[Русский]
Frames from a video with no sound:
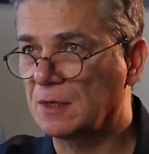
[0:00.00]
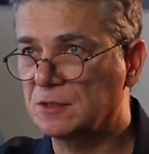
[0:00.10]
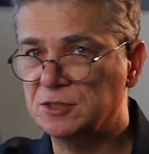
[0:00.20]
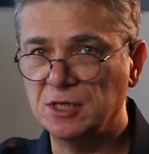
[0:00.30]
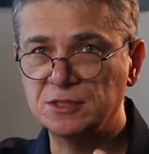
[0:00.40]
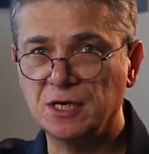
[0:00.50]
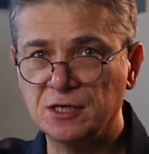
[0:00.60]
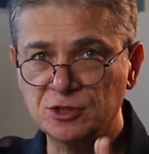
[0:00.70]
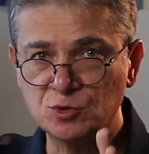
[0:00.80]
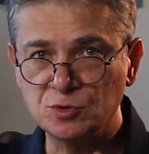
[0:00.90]
Кстати, о
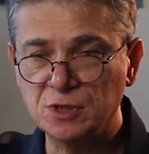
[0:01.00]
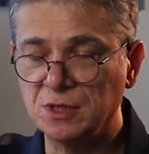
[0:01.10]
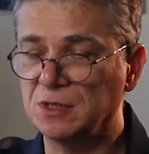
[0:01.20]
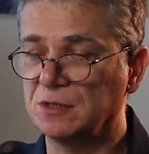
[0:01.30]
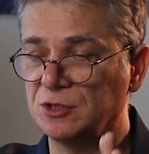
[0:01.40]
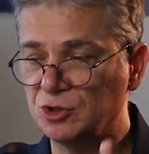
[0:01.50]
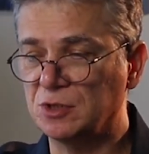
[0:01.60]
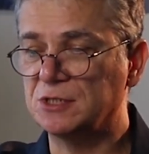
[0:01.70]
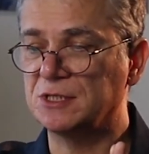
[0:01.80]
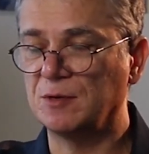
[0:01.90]
рисунке еще
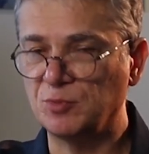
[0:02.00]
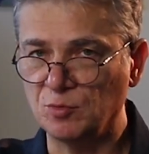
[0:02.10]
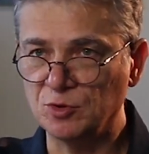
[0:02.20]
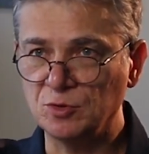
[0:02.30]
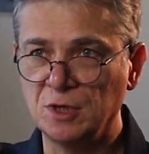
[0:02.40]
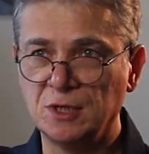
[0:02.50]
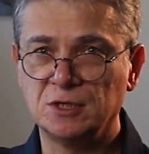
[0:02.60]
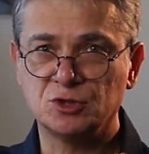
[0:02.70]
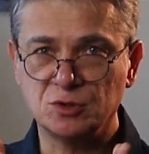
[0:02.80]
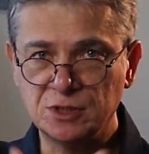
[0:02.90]
раз напомню,
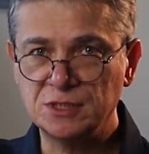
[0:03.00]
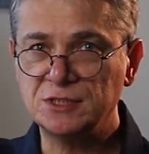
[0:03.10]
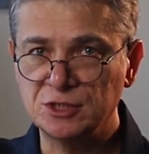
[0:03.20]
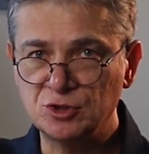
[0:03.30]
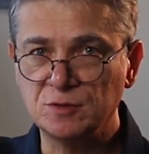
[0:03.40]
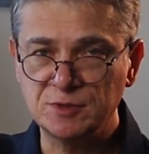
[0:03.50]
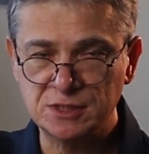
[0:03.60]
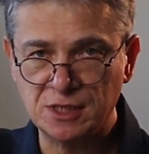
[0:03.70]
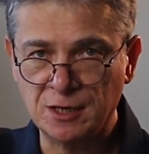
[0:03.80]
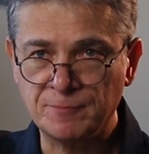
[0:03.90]
что есть еще
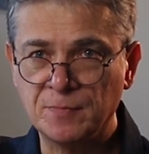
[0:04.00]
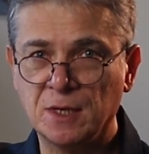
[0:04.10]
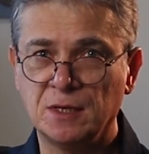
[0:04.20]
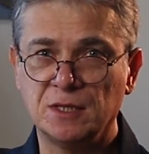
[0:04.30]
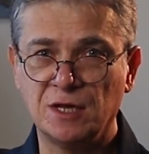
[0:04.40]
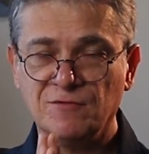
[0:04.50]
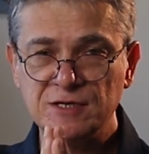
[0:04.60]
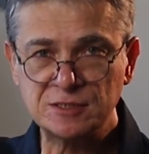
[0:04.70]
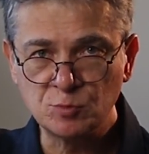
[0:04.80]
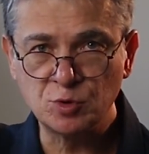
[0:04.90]
места на
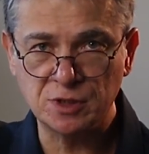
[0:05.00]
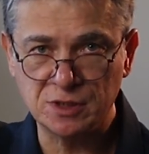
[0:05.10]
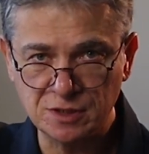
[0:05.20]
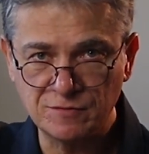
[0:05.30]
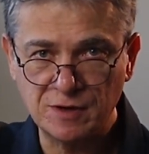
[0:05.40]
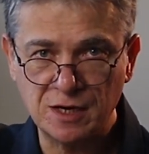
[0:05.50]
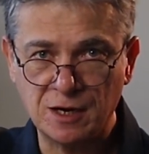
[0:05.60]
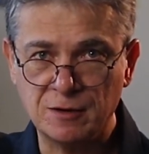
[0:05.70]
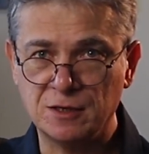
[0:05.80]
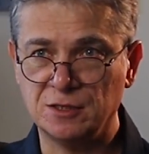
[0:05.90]
8
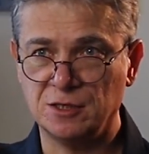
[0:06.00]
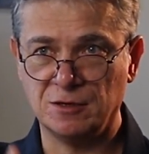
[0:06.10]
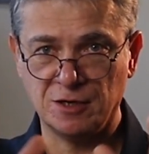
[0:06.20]
января. Это